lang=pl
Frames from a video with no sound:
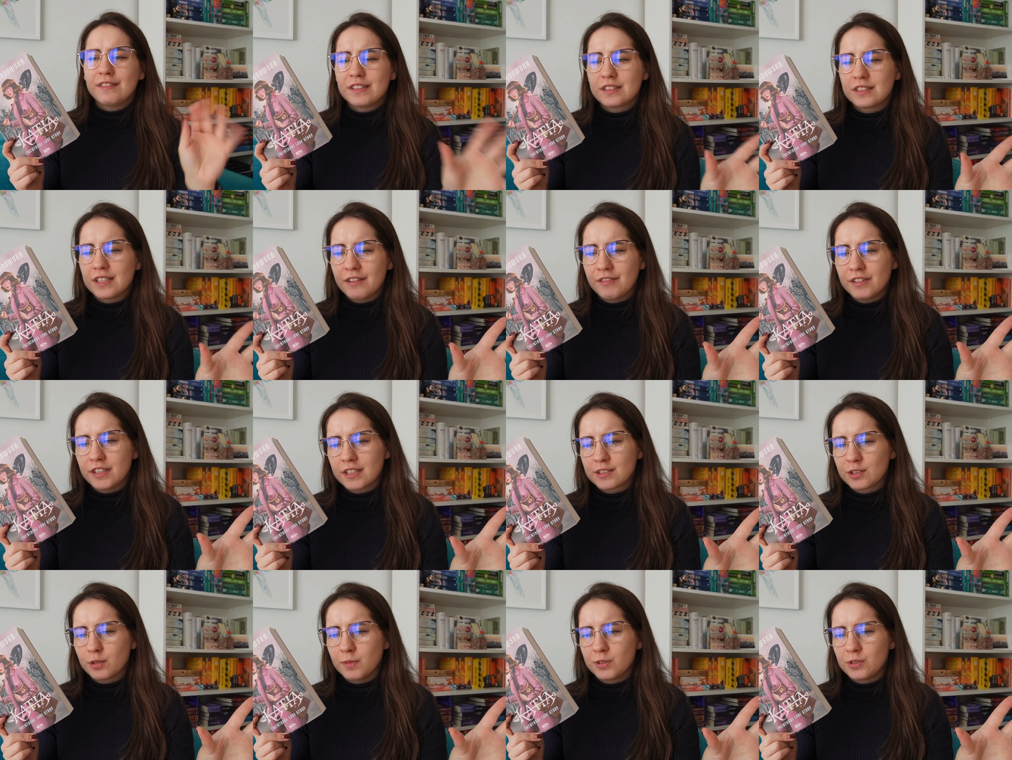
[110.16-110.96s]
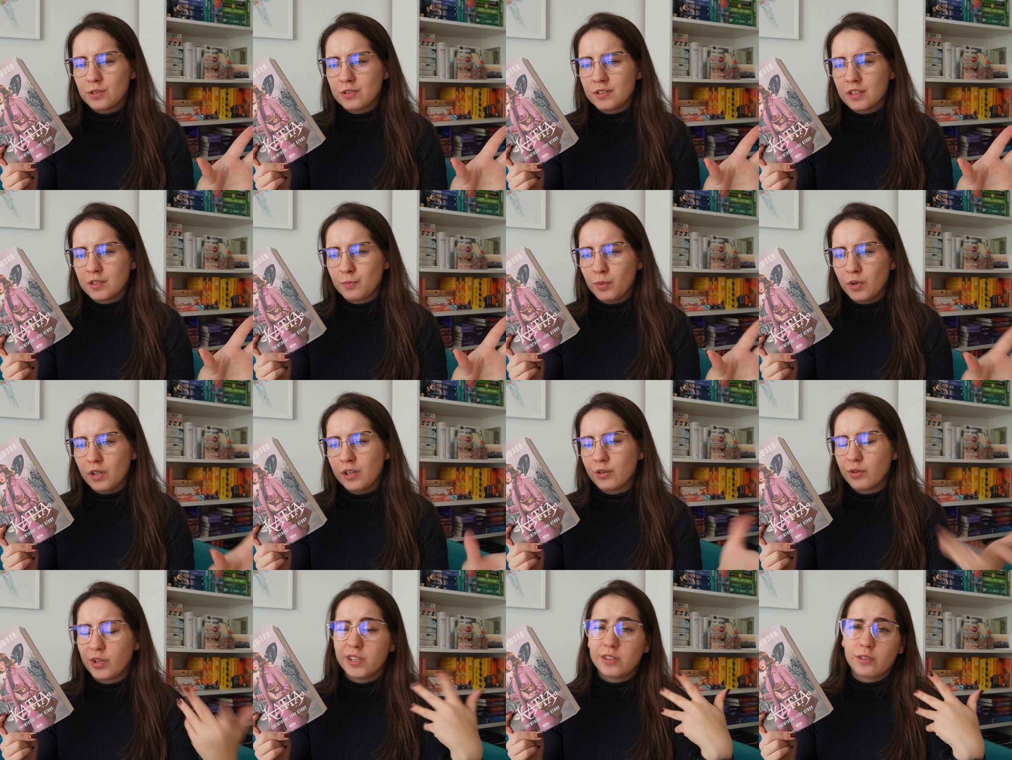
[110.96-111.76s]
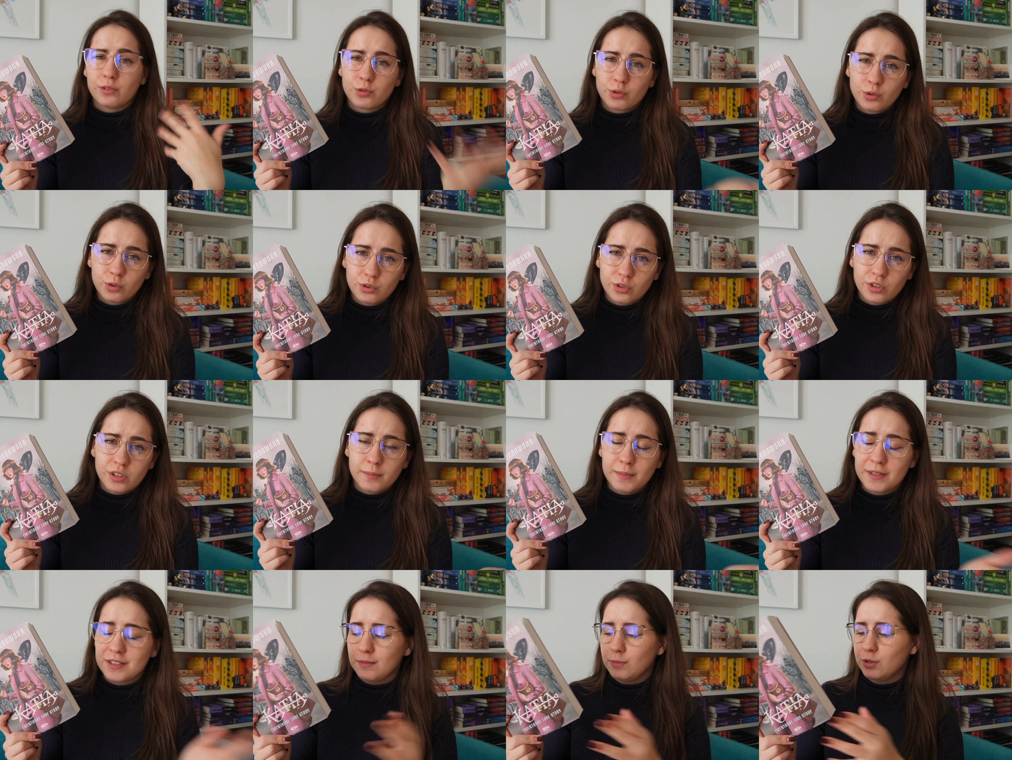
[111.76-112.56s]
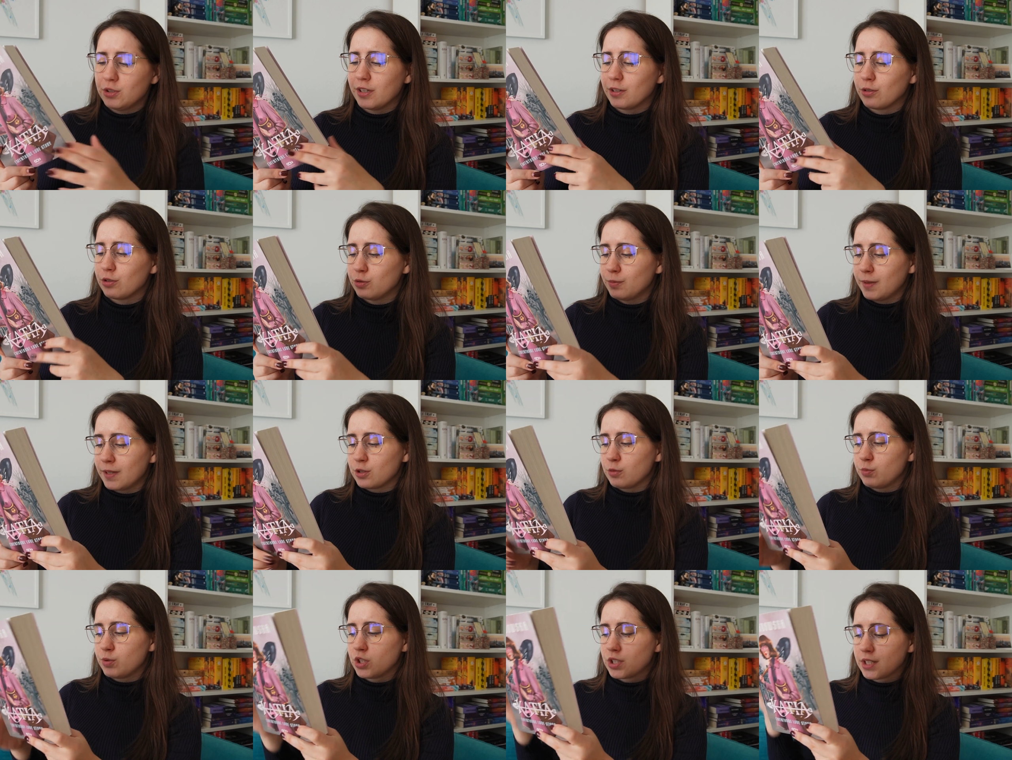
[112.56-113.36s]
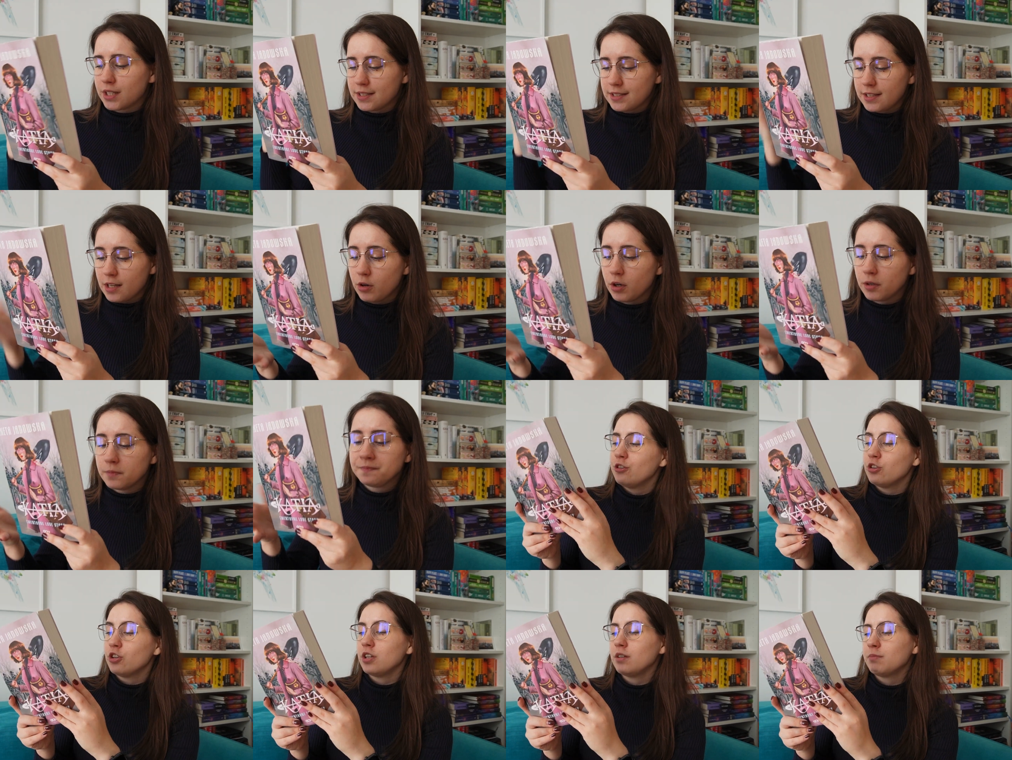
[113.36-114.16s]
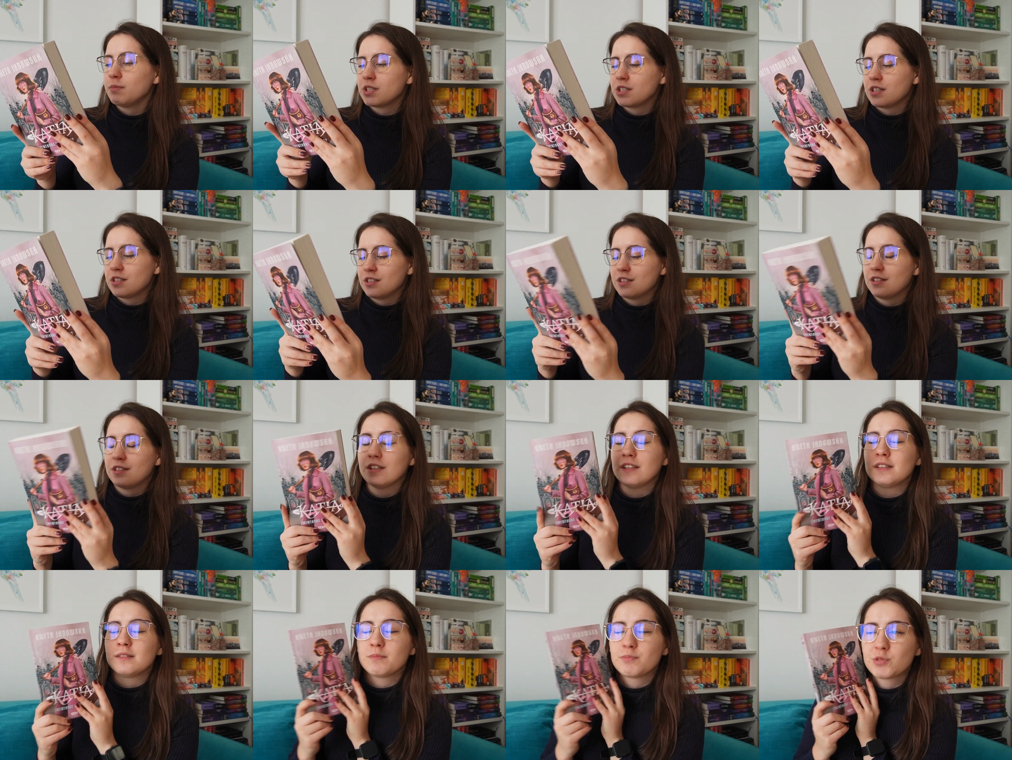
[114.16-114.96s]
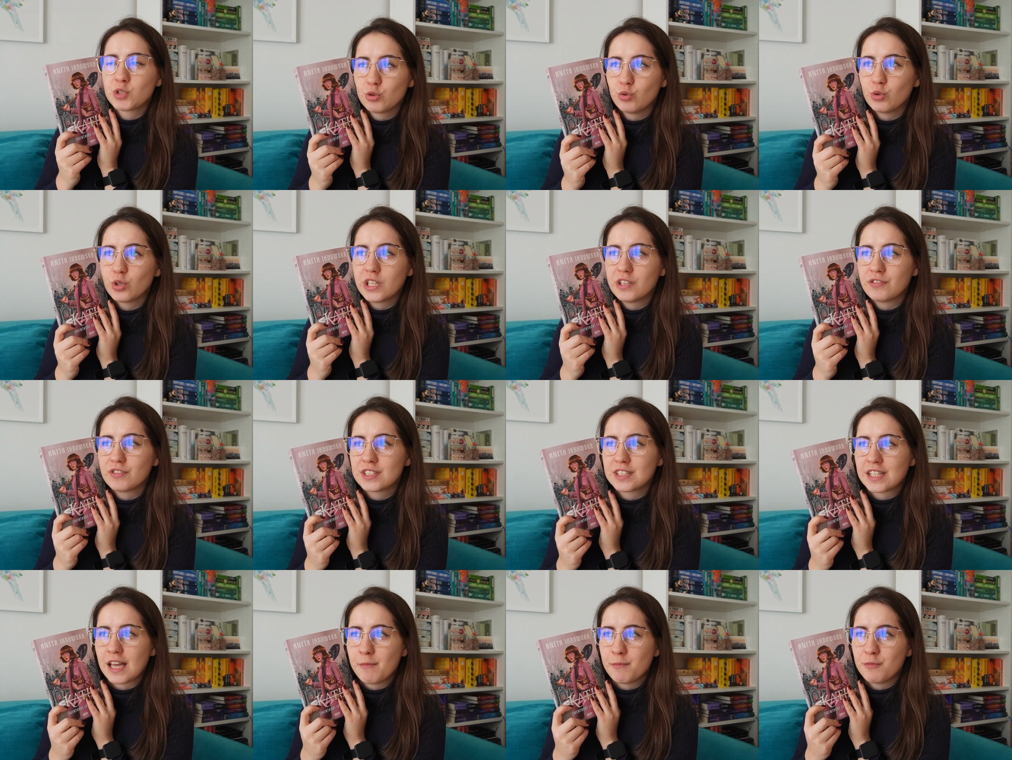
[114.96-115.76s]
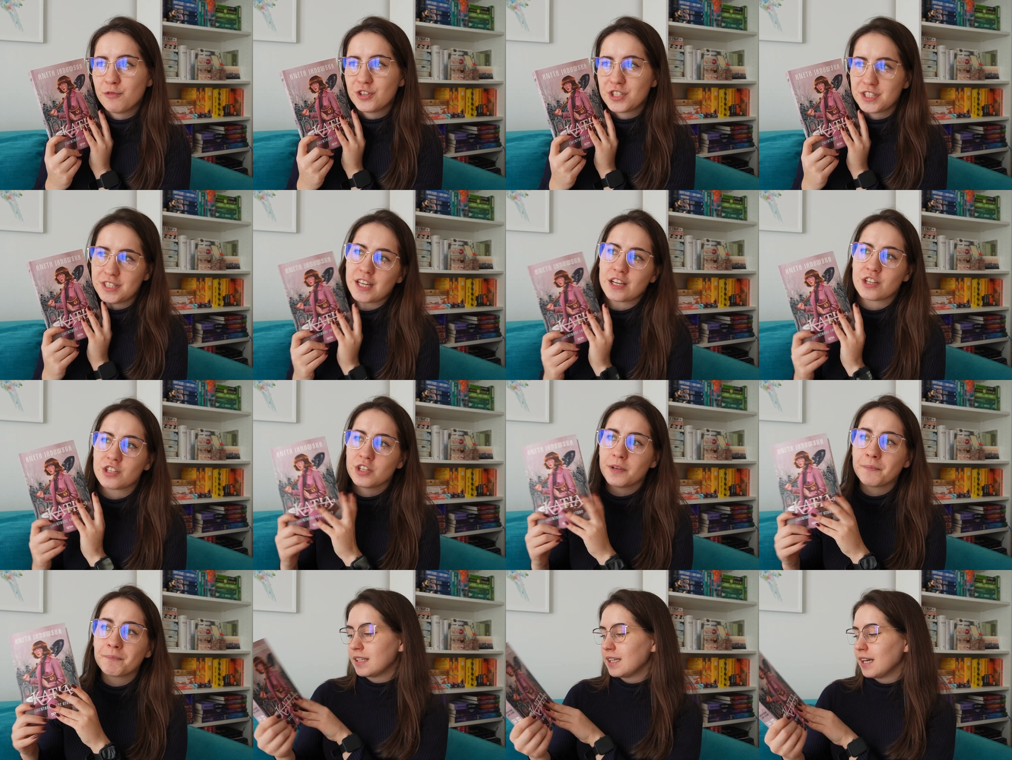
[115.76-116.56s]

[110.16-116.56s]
więc nawet jak sobie coś zespoileruję, to trudno, nie będzie mi to jakoś bardzo przeszkadzało. No i myślę, że ten przydługi wstęp wystarczy.